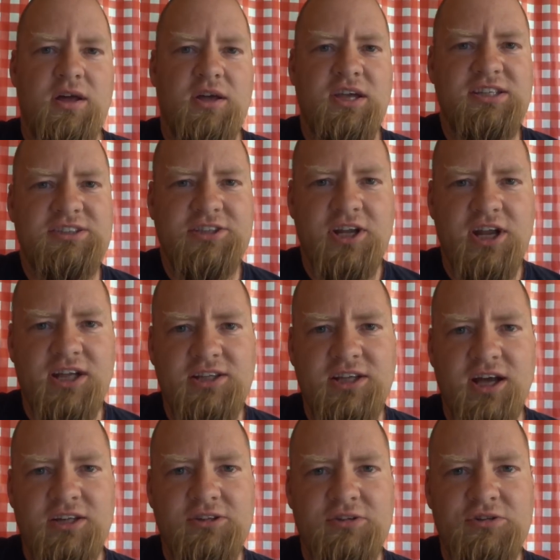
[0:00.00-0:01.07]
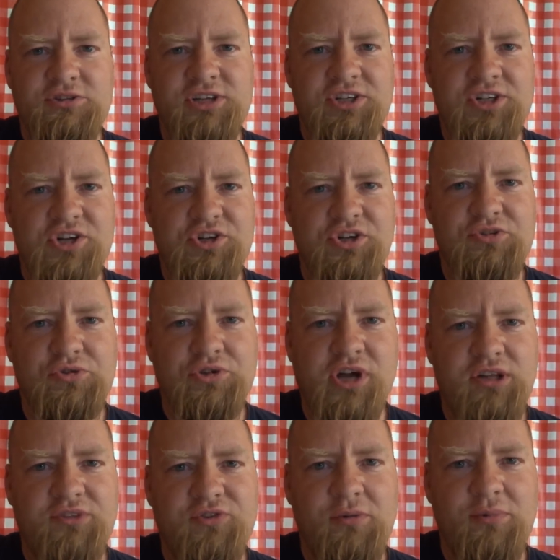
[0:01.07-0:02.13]
Jest rata, to oznacza, że
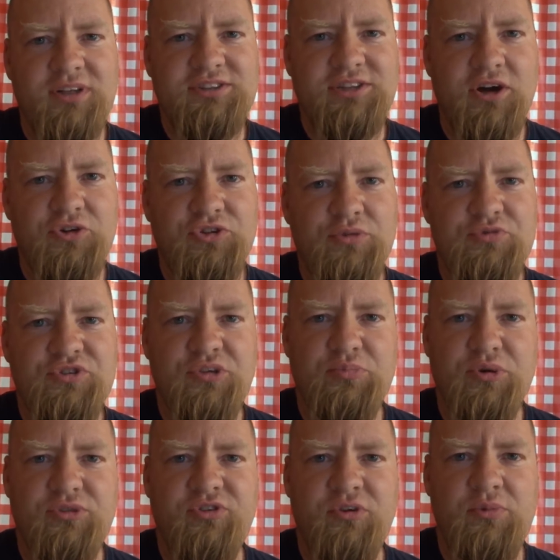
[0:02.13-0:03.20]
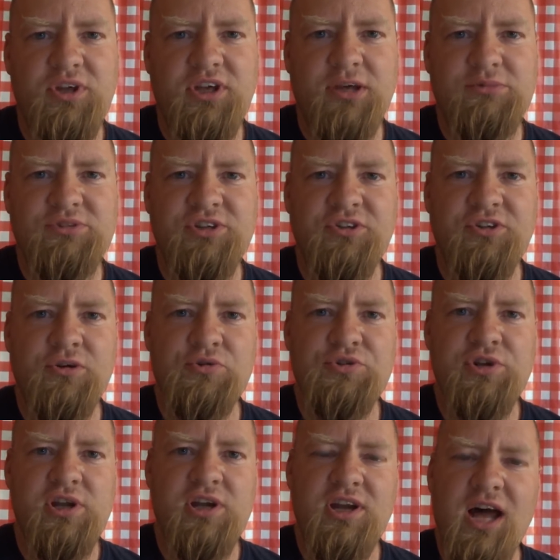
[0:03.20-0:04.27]
krótka informacja o tym, że pod filmikiem znajdują
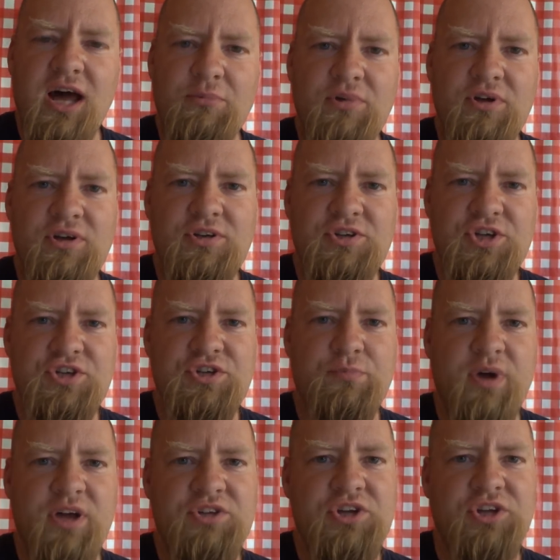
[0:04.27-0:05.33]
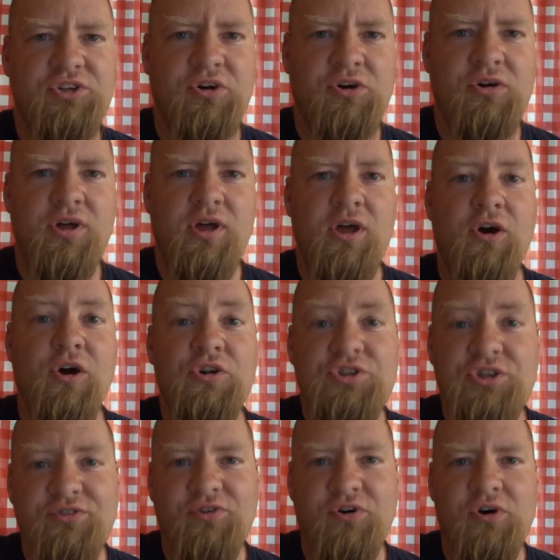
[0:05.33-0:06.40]
się reklamy. Dziś będzie to, o
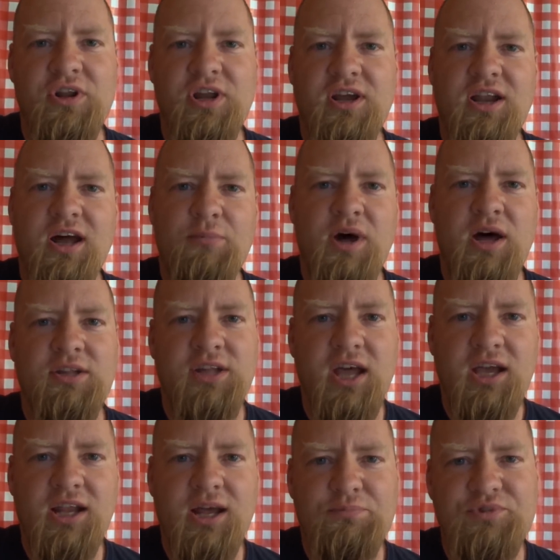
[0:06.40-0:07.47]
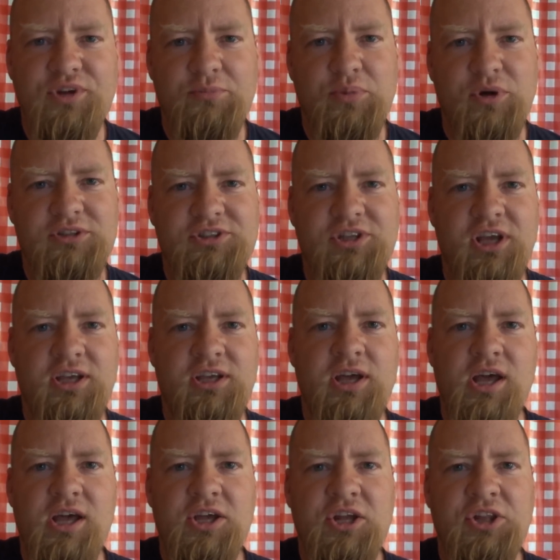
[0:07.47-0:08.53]
dziwo, reklama najlepszej polskiej
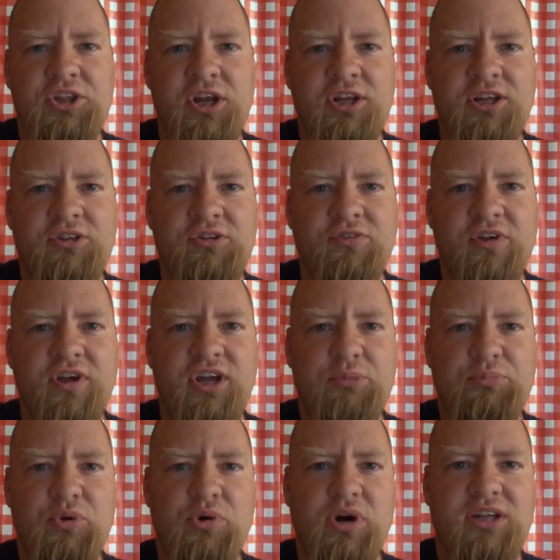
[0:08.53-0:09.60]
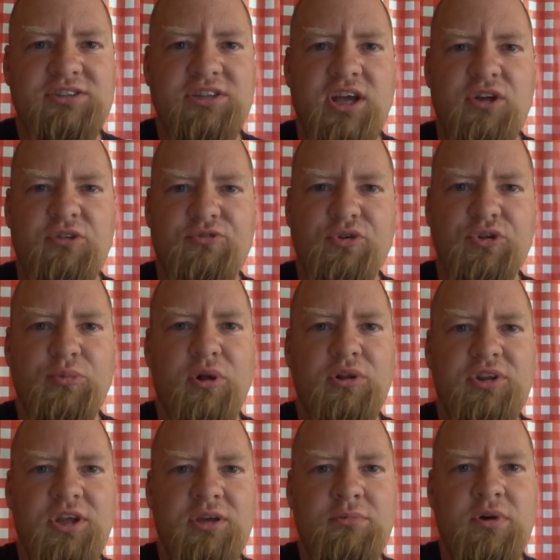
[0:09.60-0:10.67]
internetowej gry piłkarskiej
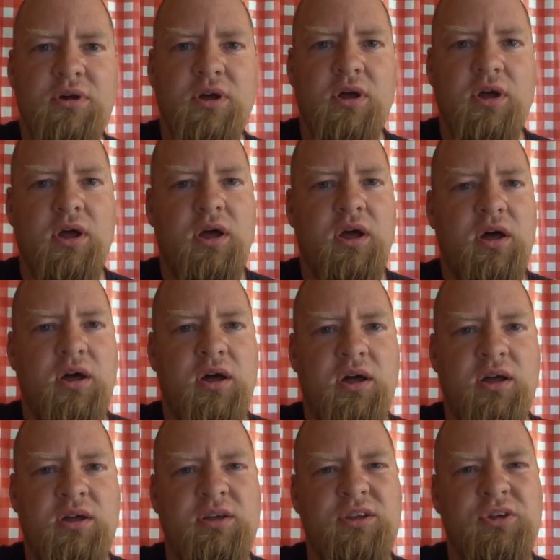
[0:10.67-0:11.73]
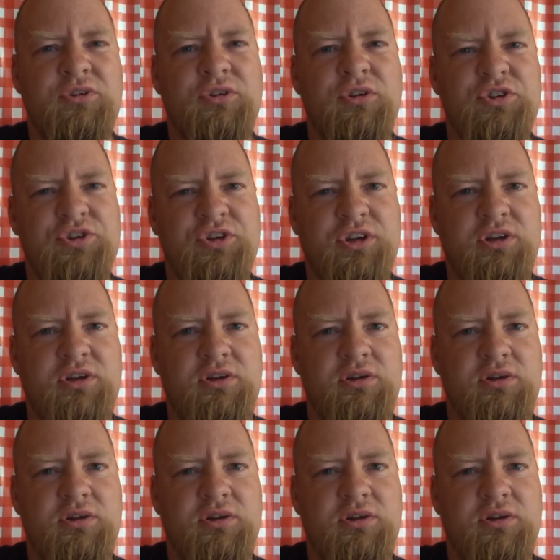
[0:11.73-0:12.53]
Football Team e, i odnośnik